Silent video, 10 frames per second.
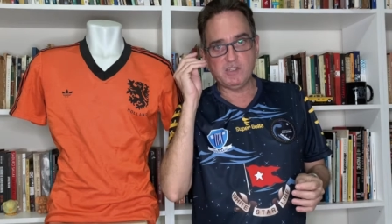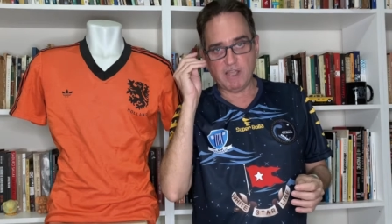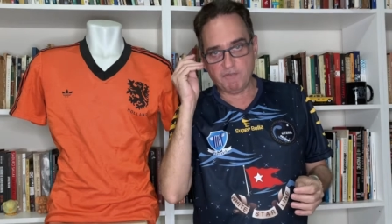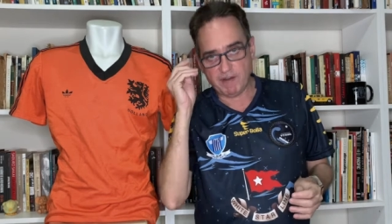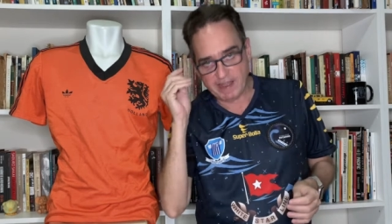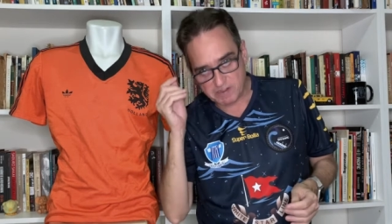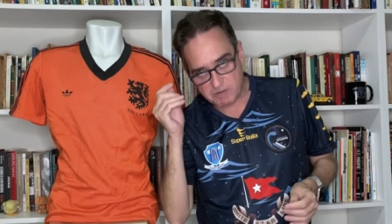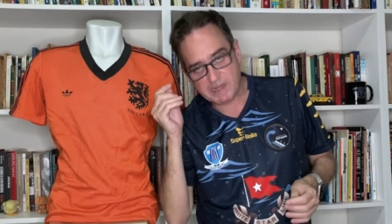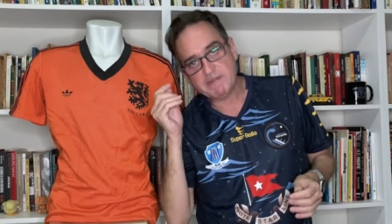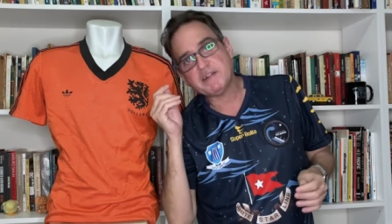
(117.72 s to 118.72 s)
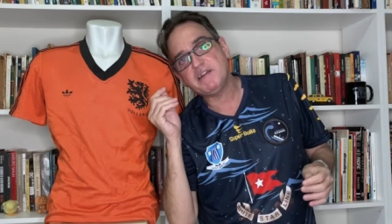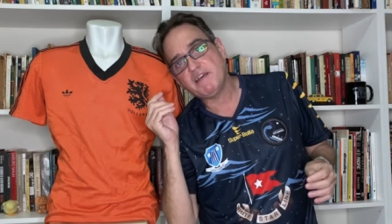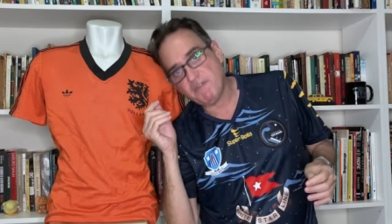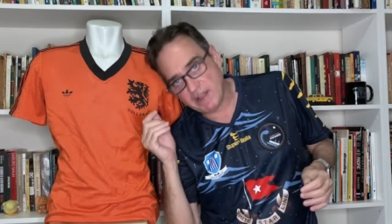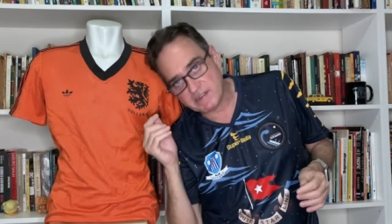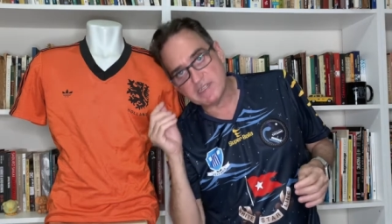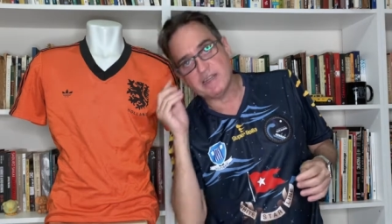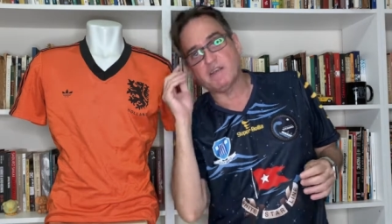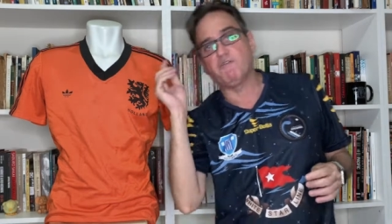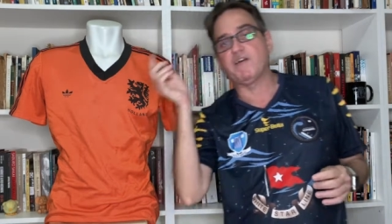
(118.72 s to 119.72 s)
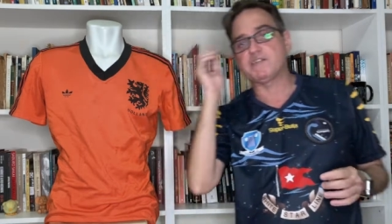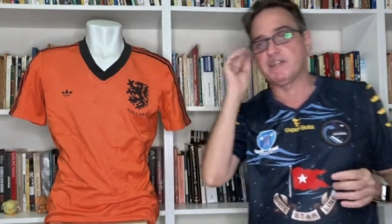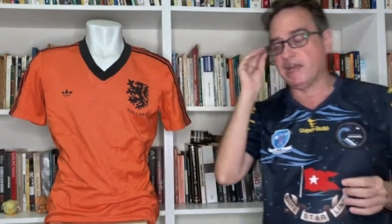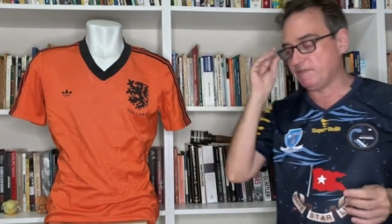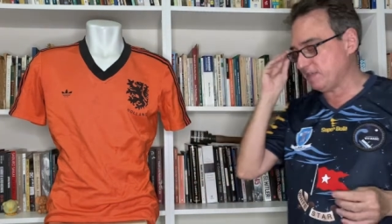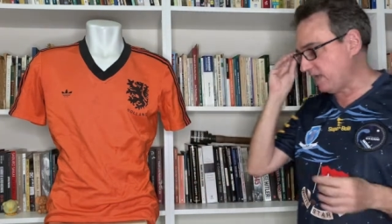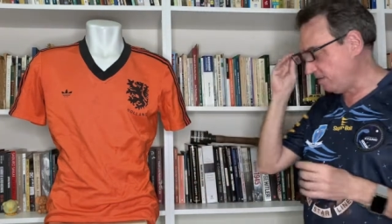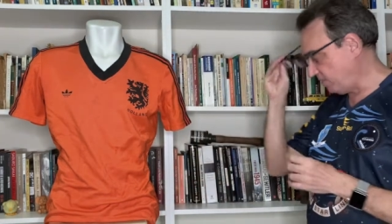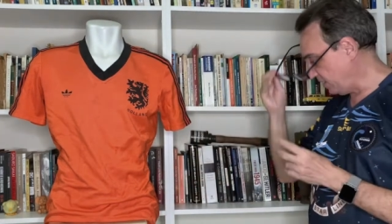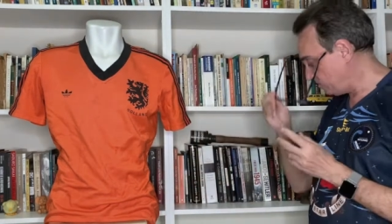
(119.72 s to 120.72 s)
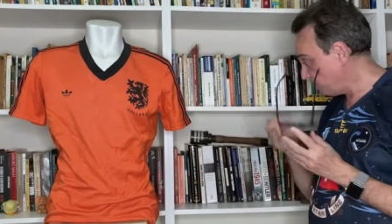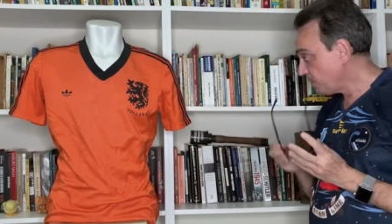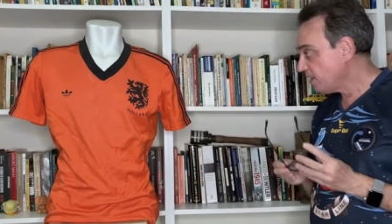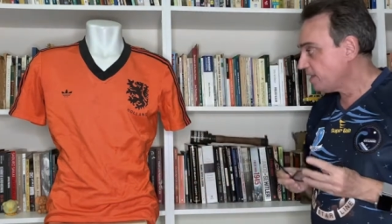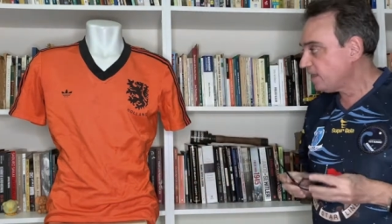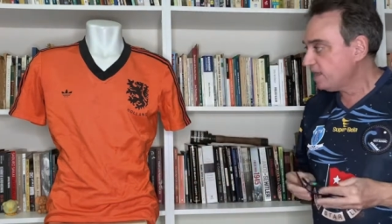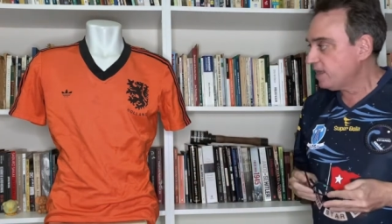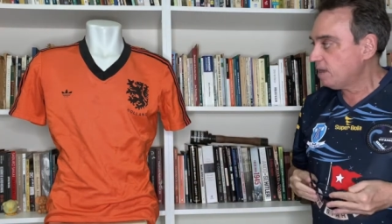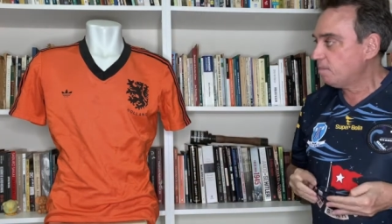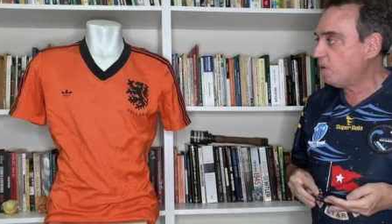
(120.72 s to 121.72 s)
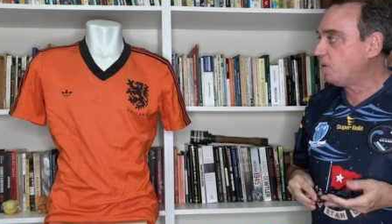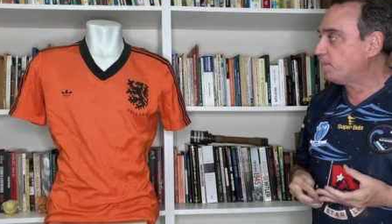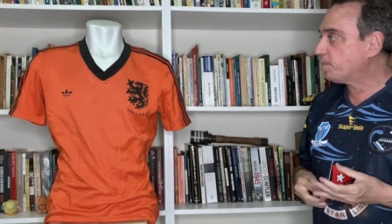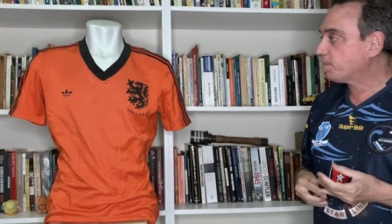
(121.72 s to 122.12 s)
anti-reflexo. Deve estar tá dando reflexo, né? Que eu faço live e dá reflexo. Bom,